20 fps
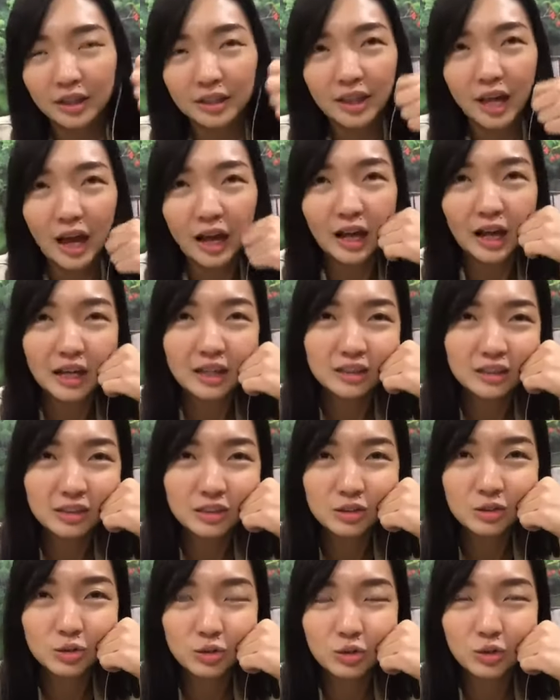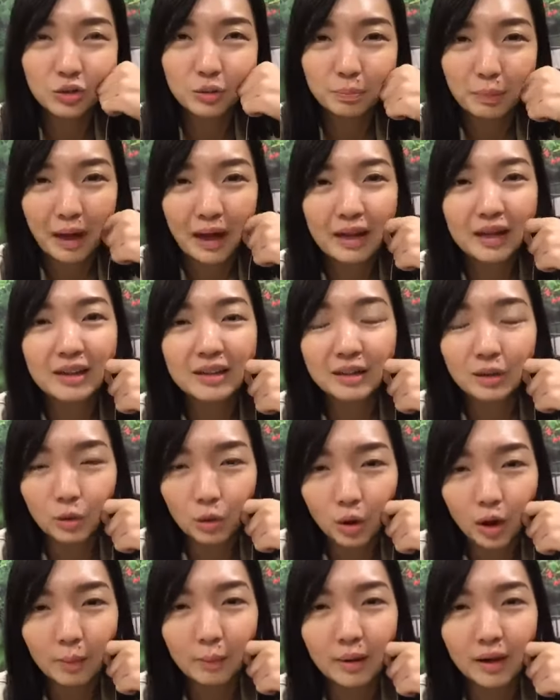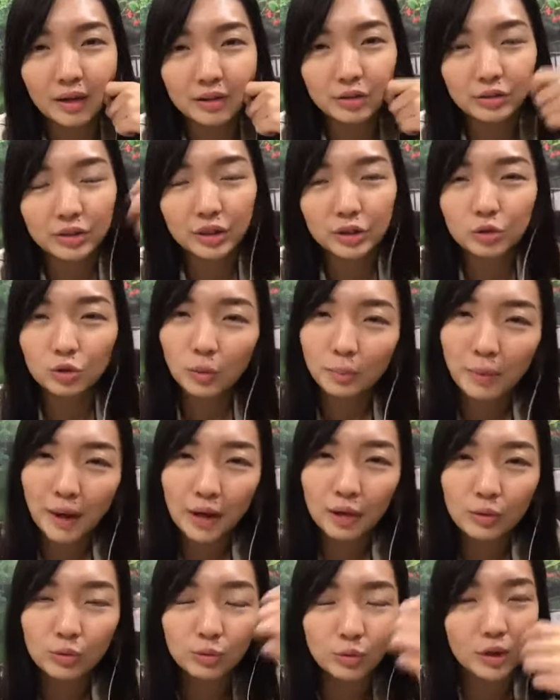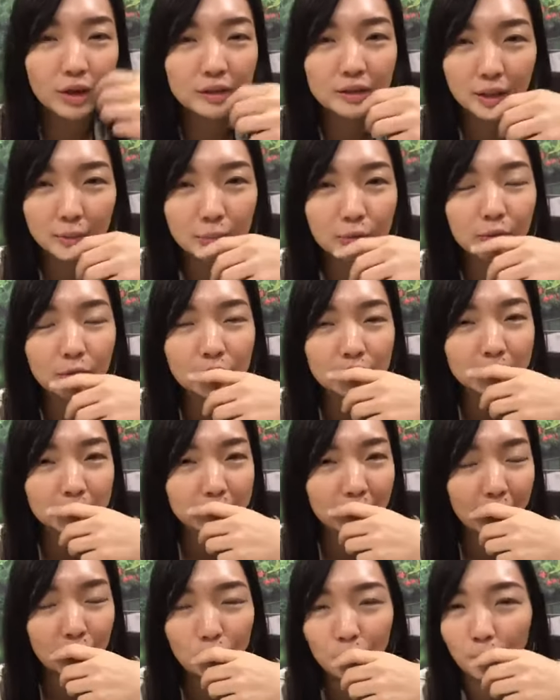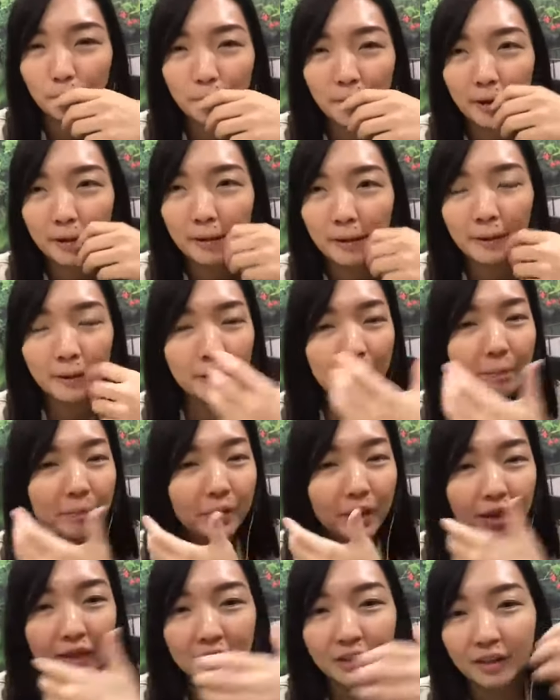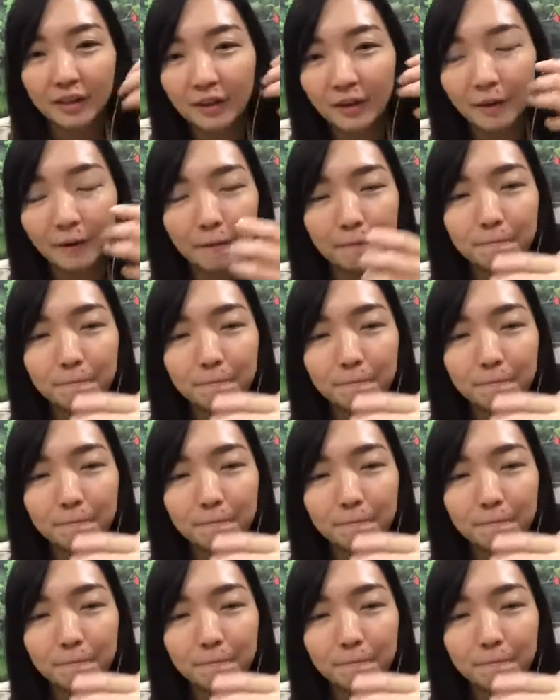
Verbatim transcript: 大概是做百二块吧，有些做百五啊，差不多是百多块，很便宜哦。